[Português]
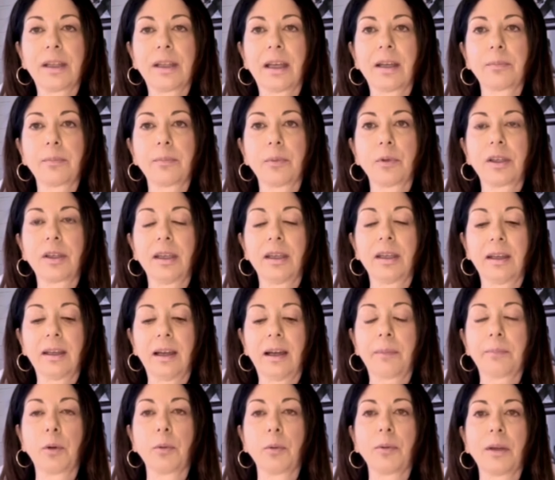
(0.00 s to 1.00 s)
né, porque
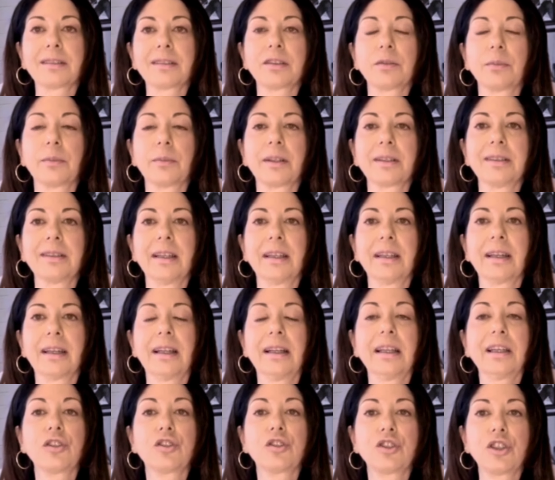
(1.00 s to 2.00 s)
a população brasileira
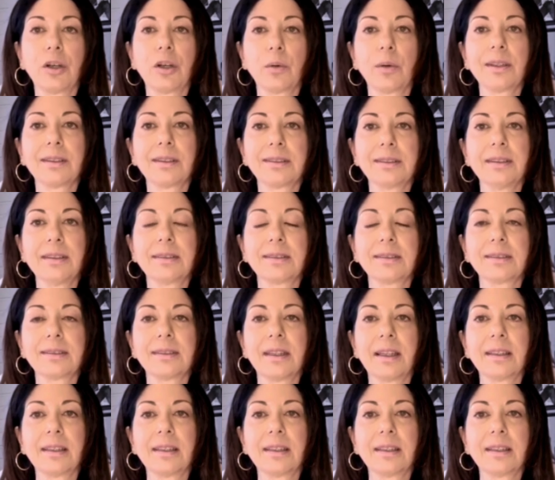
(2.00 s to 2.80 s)
elegeu esses,